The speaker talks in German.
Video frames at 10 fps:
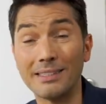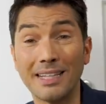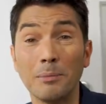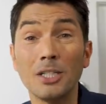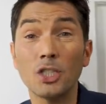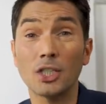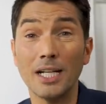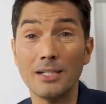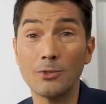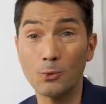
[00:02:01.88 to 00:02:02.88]

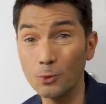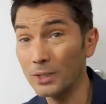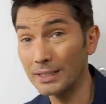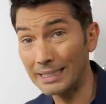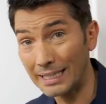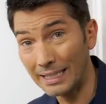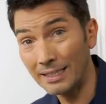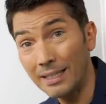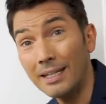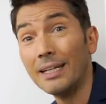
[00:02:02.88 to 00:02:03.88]

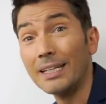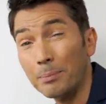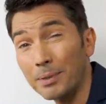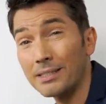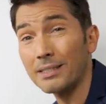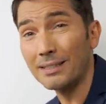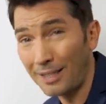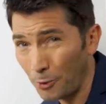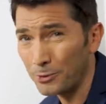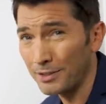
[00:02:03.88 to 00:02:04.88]
sammelstellensuche.de gibt es
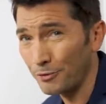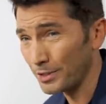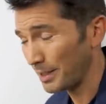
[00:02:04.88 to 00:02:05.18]
tausende von